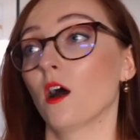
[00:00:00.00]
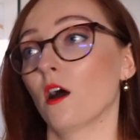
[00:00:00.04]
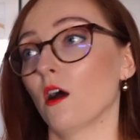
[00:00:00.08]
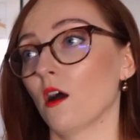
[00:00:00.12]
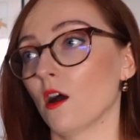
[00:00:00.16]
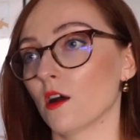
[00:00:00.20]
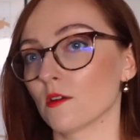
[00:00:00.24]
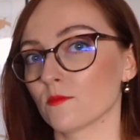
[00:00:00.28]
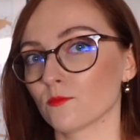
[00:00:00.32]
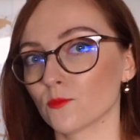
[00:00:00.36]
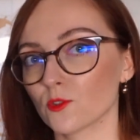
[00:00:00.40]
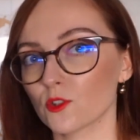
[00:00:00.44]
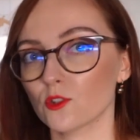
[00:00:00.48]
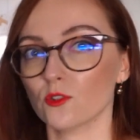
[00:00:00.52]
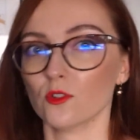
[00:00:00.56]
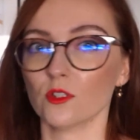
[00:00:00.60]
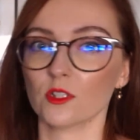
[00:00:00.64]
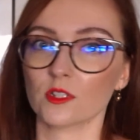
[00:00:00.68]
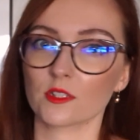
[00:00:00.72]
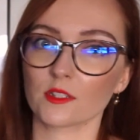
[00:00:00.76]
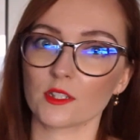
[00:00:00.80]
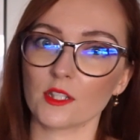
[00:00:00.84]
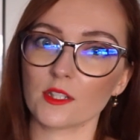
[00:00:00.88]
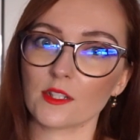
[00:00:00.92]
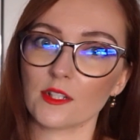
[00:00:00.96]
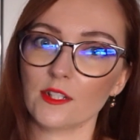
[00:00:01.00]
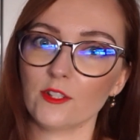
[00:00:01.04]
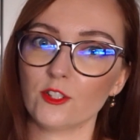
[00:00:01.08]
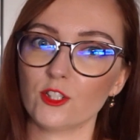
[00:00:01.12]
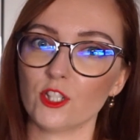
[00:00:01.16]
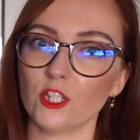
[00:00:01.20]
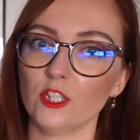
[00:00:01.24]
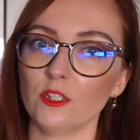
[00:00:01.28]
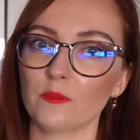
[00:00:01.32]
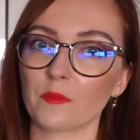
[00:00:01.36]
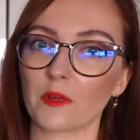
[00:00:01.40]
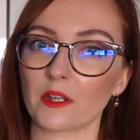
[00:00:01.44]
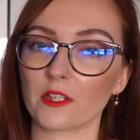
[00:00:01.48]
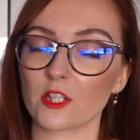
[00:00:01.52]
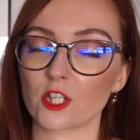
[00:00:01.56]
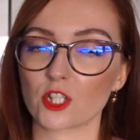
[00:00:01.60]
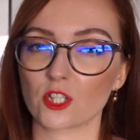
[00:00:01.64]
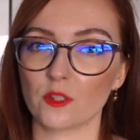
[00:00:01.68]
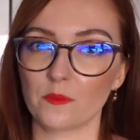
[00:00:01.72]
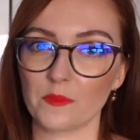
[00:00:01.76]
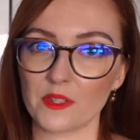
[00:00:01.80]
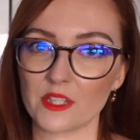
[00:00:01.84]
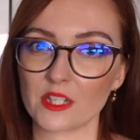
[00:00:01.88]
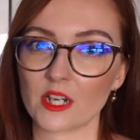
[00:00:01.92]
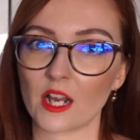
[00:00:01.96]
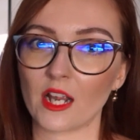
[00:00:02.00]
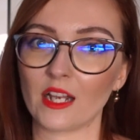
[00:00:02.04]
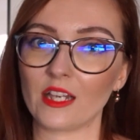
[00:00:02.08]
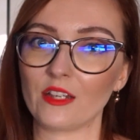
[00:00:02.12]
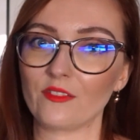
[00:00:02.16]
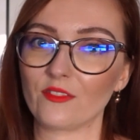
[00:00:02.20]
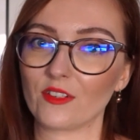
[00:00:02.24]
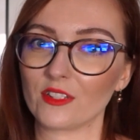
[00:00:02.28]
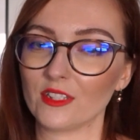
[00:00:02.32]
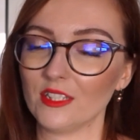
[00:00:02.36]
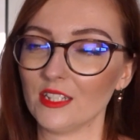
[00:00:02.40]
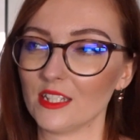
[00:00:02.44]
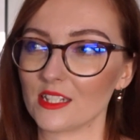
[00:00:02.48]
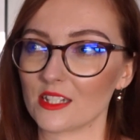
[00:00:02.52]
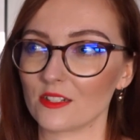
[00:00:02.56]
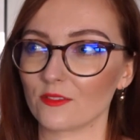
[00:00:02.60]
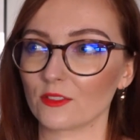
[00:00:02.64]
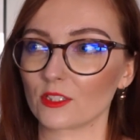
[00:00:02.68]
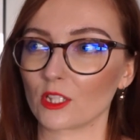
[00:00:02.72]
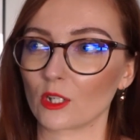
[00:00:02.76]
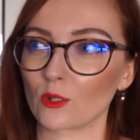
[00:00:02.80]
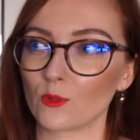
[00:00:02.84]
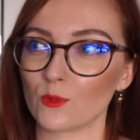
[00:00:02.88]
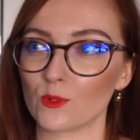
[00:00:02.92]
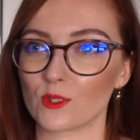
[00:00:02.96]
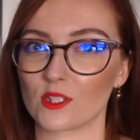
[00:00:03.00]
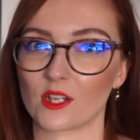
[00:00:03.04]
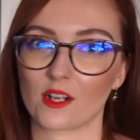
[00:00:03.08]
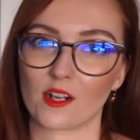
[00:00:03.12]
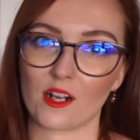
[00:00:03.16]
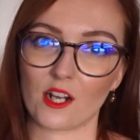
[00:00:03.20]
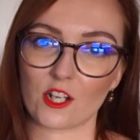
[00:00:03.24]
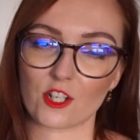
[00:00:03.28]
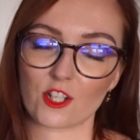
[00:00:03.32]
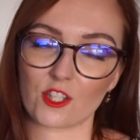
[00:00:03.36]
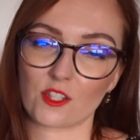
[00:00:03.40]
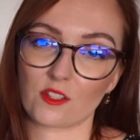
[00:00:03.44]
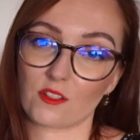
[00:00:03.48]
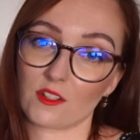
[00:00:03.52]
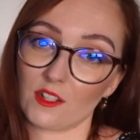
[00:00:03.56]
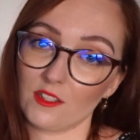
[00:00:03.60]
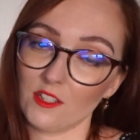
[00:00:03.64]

А, ну, за исключением, конечно, минеральной воды, если вы такую закажете,